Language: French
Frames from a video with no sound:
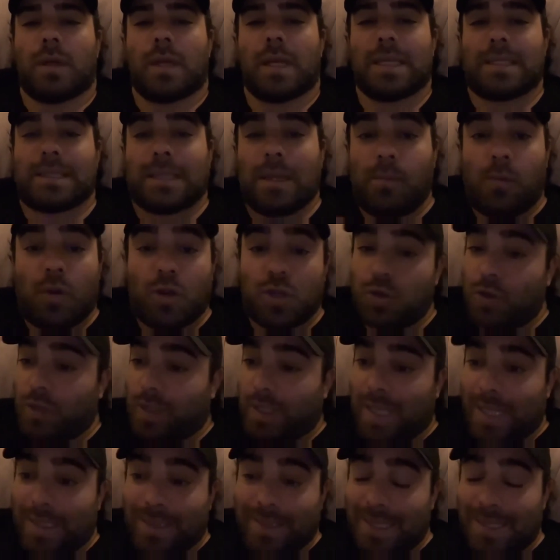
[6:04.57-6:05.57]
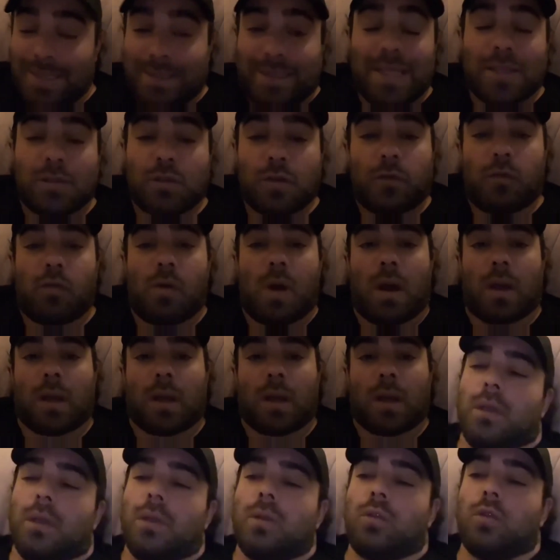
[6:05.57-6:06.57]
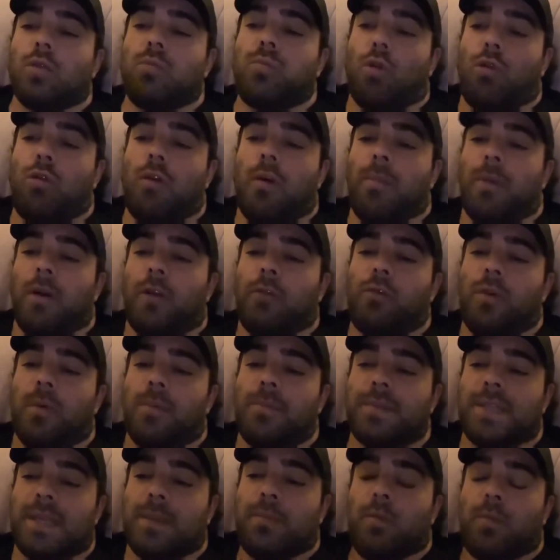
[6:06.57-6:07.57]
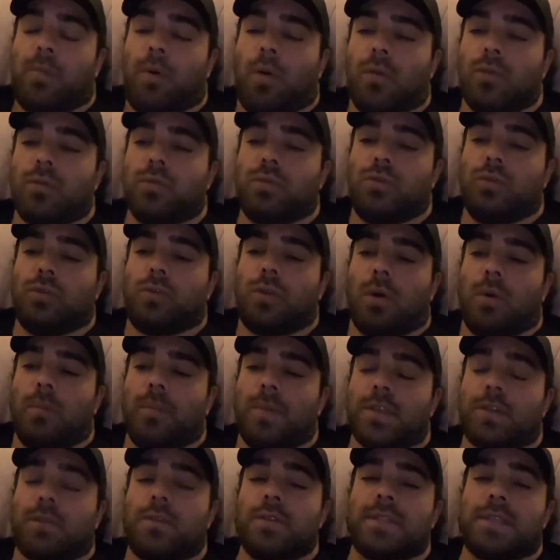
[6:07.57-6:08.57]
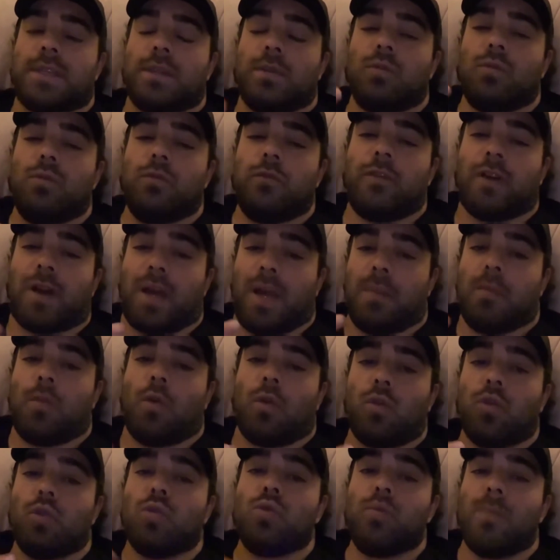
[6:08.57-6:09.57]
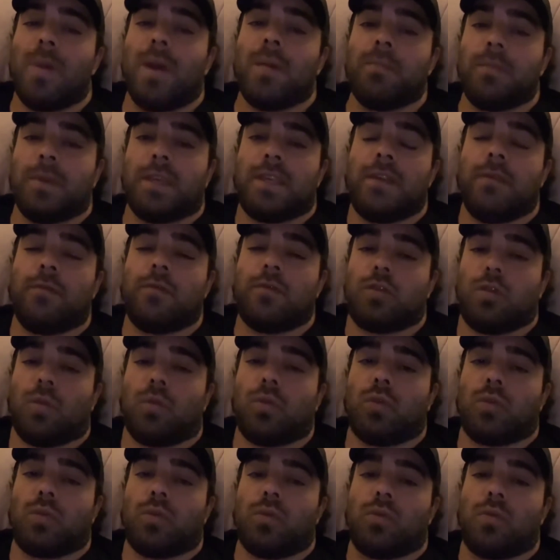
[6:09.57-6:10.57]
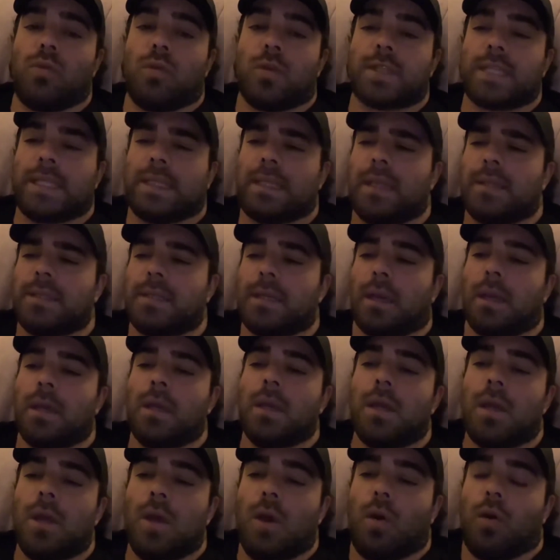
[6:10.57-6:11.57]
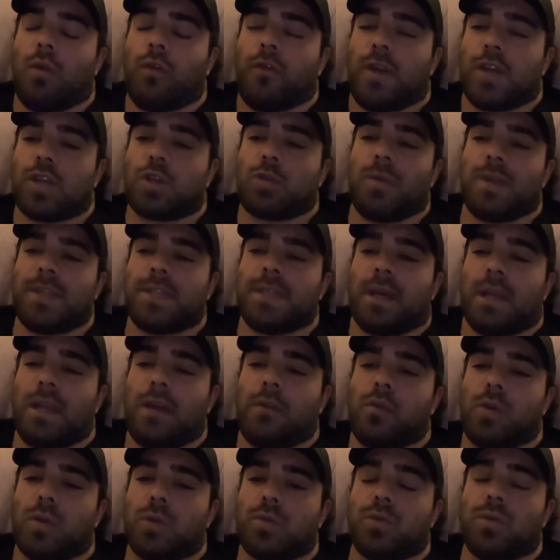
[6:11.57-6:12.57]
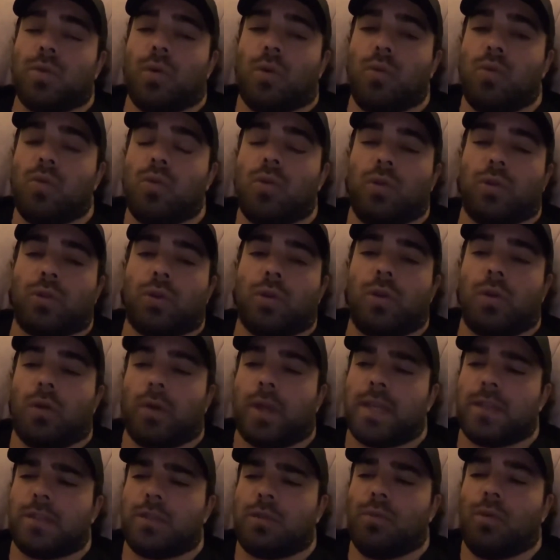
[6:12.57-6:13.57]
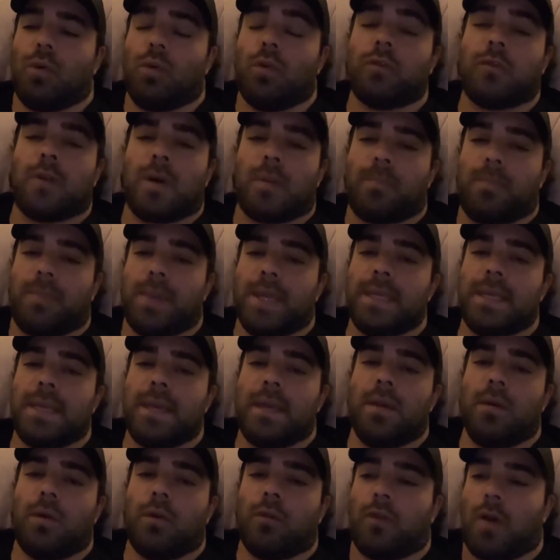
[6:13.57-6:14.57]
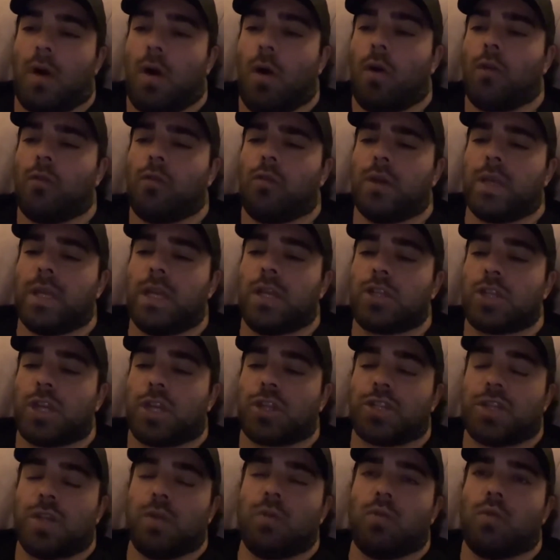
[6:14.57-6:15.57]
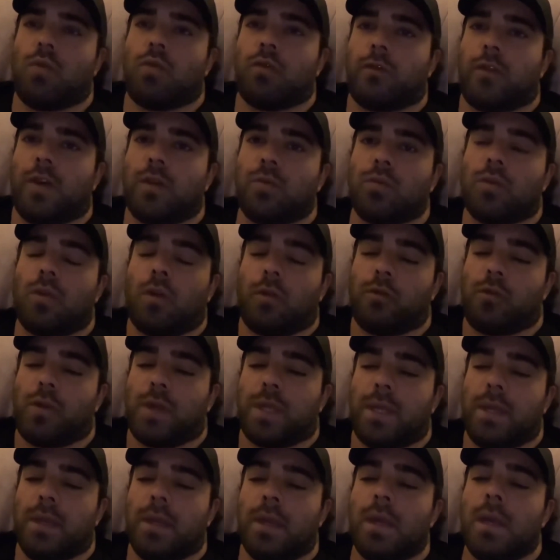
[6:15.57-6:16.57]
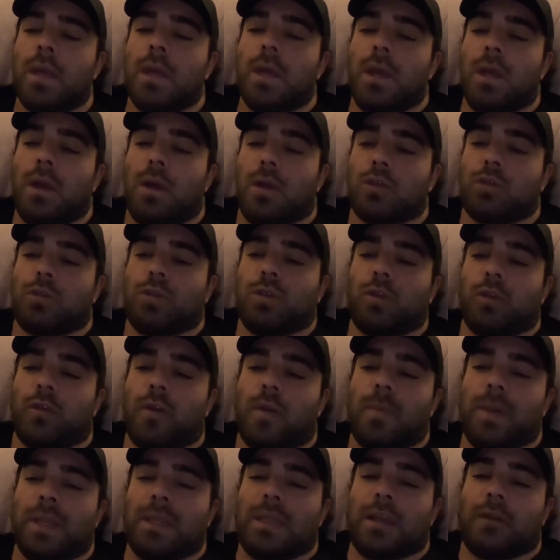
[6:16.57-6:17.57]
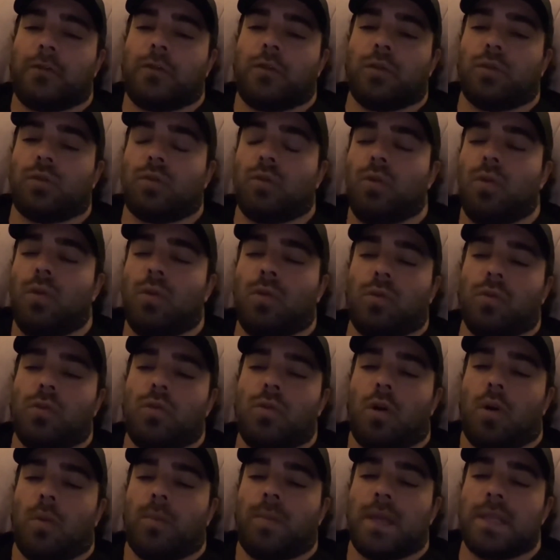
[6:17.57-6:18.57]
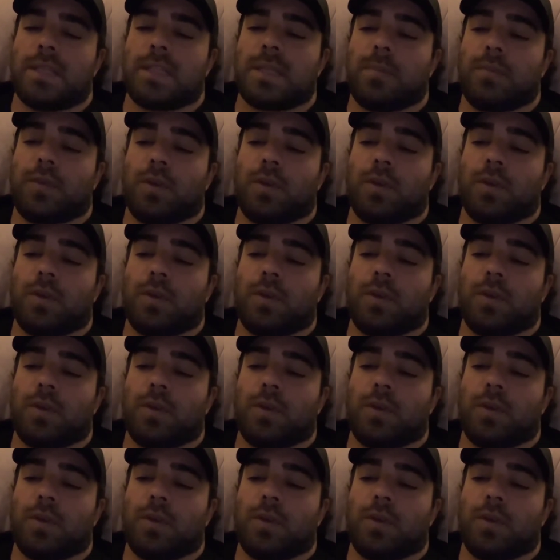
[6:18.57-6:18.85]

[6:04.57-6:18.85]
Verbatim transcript: Et ça, moi, je déteste décevoir. Donc pourquoi parfois ça peut prendre du temps Parce que c'est nous, vraiment nous-mêmes qui faisons le concours. C'est-à-dire, on va choisir la voiture ou le truc en question, on va payer, on va envoyer le chercher ou on va nous l'envoyer. Ensuite, on va mettre la photo, le concours en place.